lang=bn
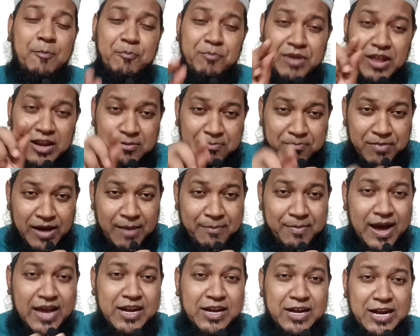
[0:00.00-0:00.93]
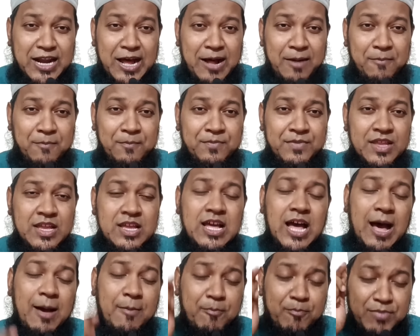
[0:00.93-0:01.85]
আপনার বাবার নাম
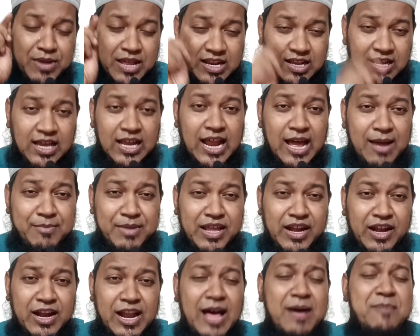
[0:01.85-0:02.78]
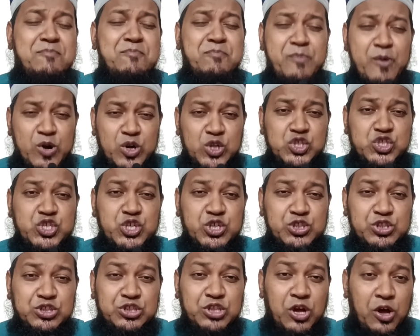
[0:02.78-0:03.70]
আপনার গ্রামের নাম
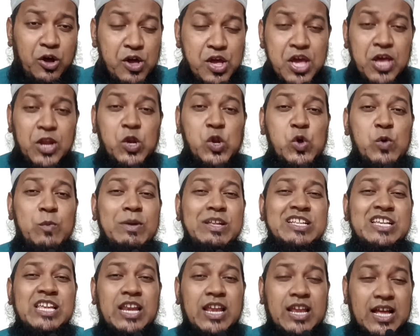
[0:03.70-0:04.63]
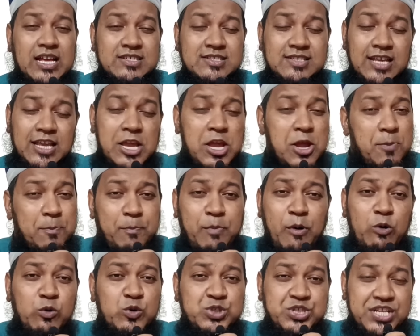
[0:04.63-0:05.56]
পর্যন্ত নবীজির কাছে
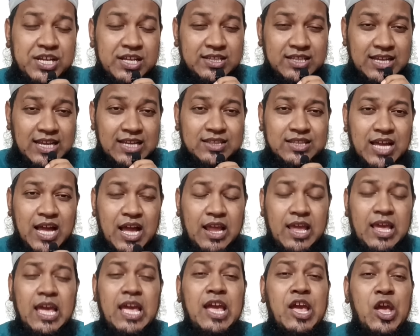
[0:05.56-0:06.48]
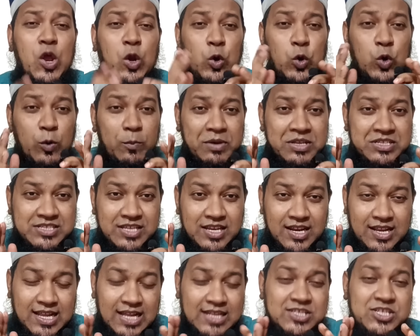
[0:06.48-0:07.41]
পৌঁছে দিয়ে থাকে
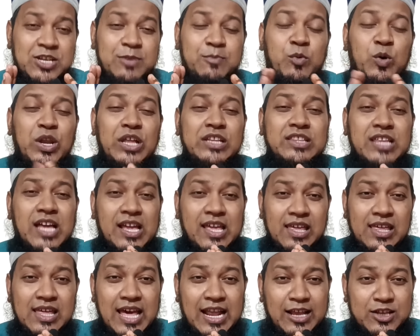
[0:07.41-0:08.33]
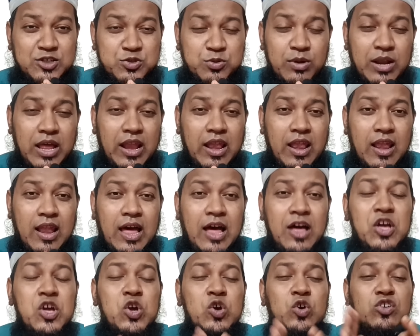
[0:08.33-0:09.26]
নবীজির কাছে বলে থাকি ইয়া রাসুল
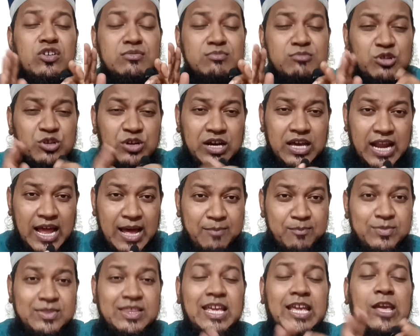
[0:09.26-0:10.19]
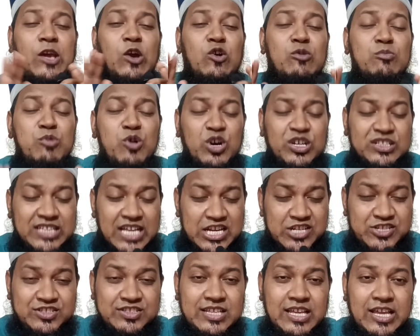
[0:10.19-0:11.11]
আল্লাহ অমুক গ্রাম থেকে অমুক
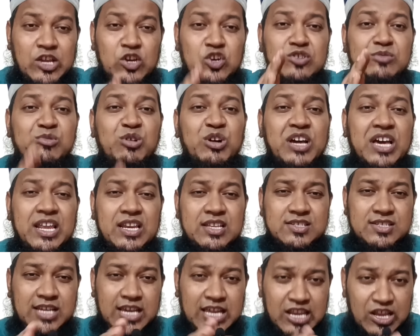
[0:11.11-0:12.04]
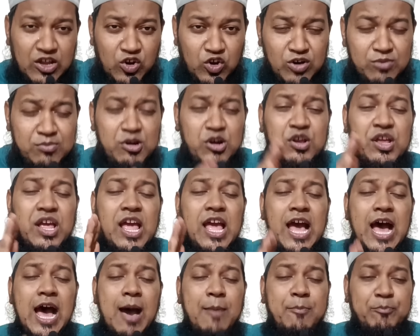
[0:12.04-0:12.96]
দেশ থেকে অমুকের ছেলে অমুক
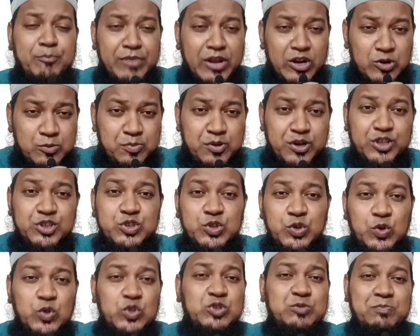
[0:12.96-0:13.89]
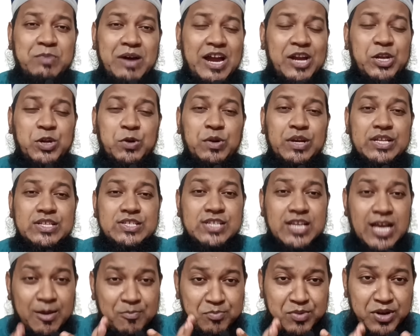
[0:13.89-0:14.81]
আপনার উপরে দরুদ পাঠ
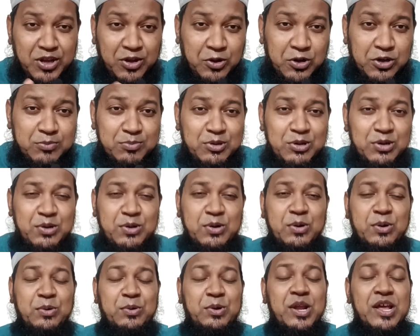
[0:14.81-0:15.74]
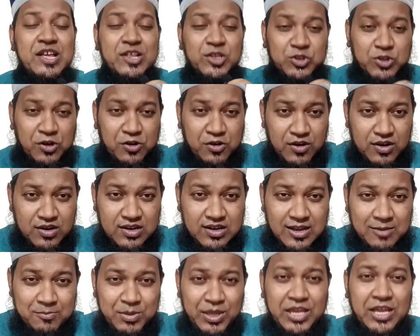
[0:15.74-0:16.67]
করেছে আপনি কবুল করুন তখন
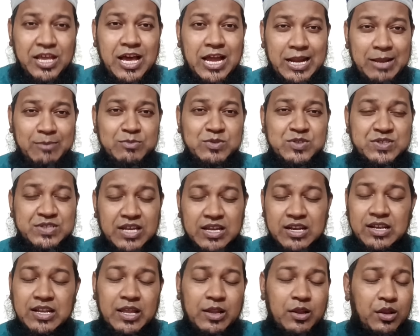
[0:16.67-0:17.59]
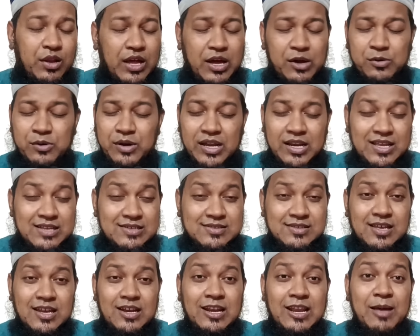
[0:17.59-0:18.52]
নবী করিম সাল্লাহ আলিয়া
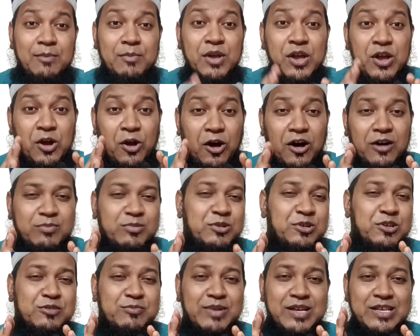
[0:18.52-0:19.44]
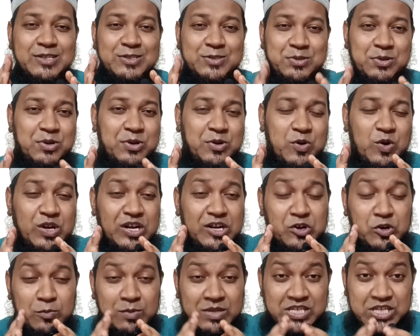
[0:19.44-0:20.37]
সাল্লাম কবুল মঞ্জুর করে
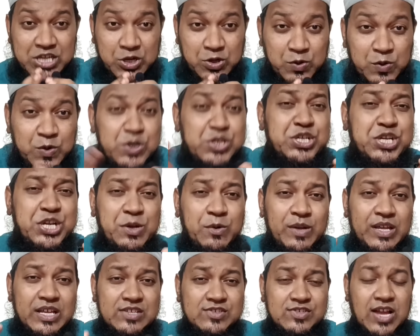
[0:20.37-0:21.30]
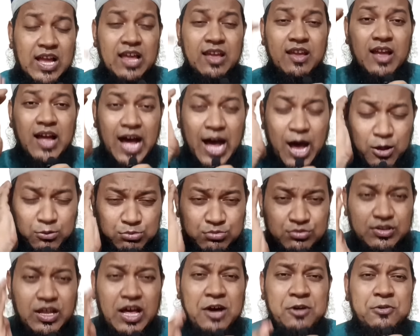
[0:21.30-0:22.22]
নবীজি খুশি হয়ে যায়
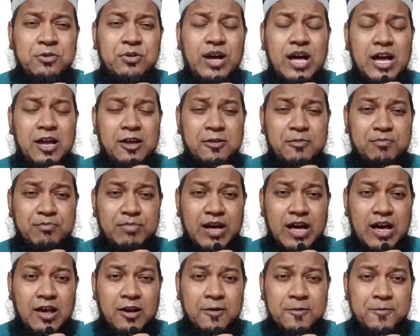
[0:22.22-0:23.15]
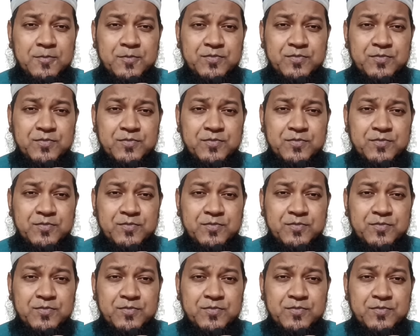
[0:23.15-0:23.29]
আল্লাহ আকবার